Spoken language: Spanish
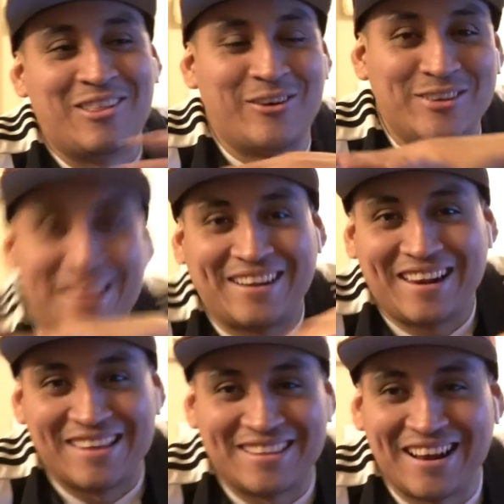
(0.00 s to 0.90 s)
lo doy una
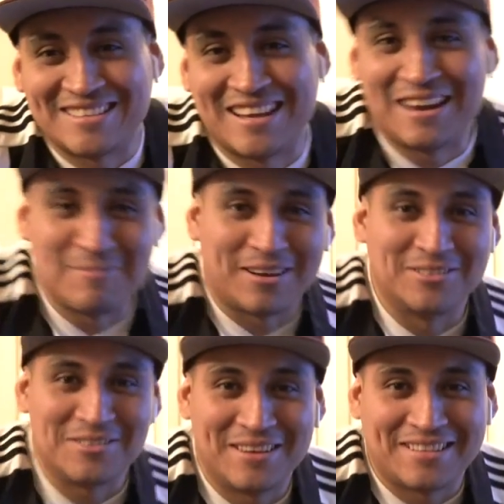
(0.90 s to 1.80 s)
arregladita a la sala para que
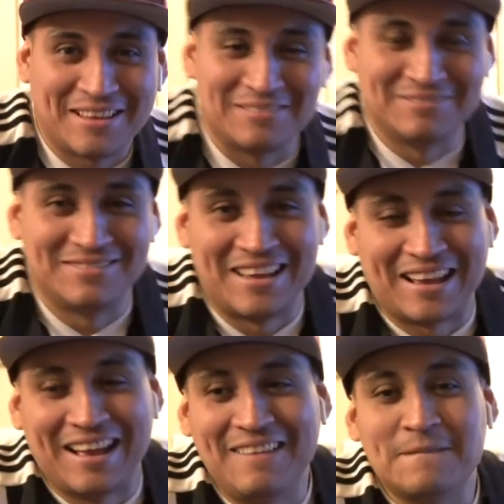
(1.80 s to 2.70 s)
no se vea tan
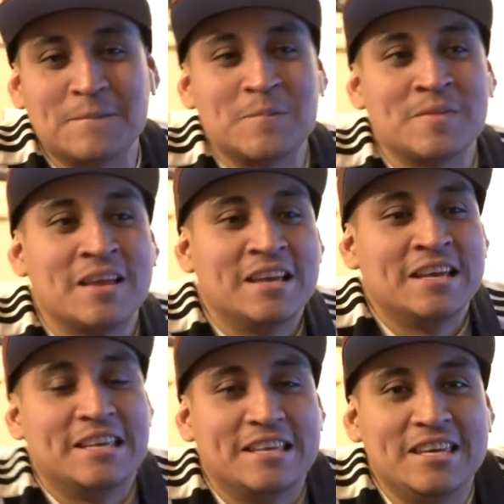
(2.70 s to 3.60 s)
acá.
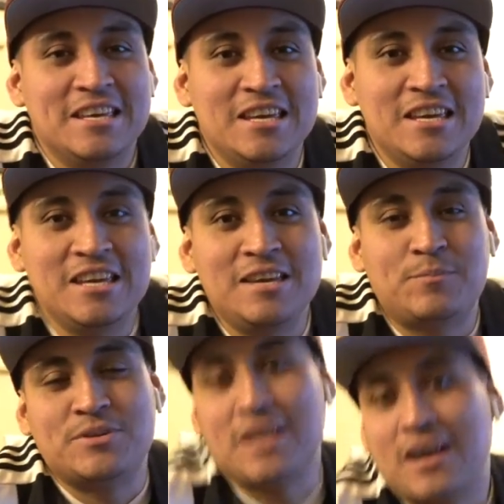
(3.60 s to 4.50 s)
Y
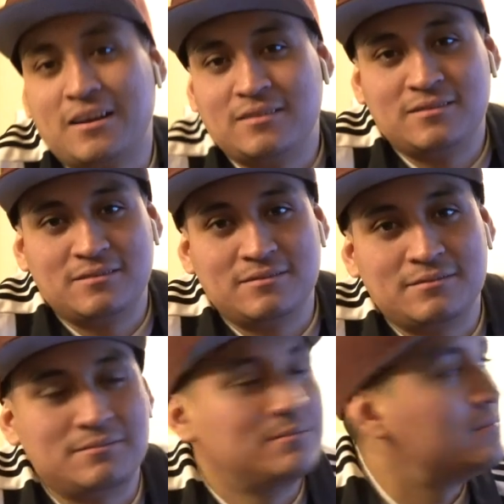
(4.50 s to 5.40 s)
pues ya,
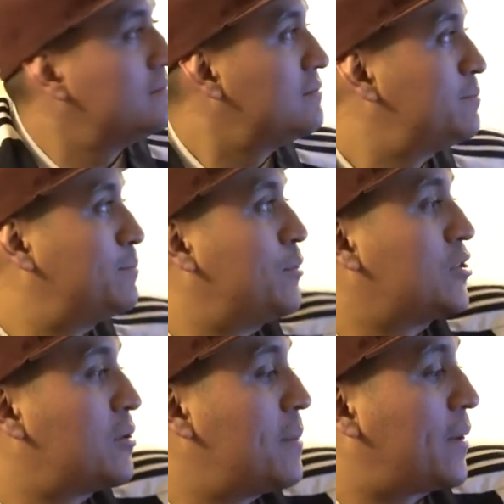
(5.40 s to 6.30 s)
hoy
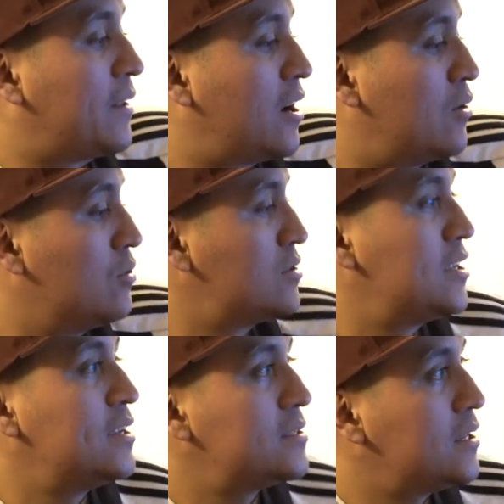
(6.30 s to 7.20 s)
voy a prender las
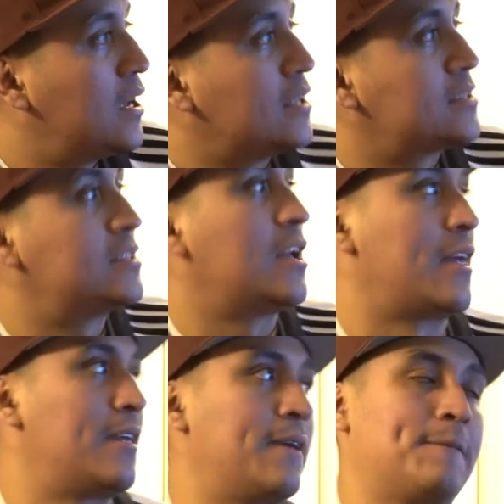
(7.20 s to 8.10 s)
luces,
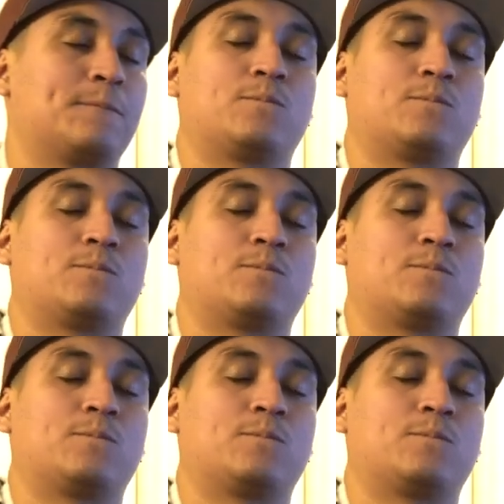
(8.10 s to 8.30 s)
este,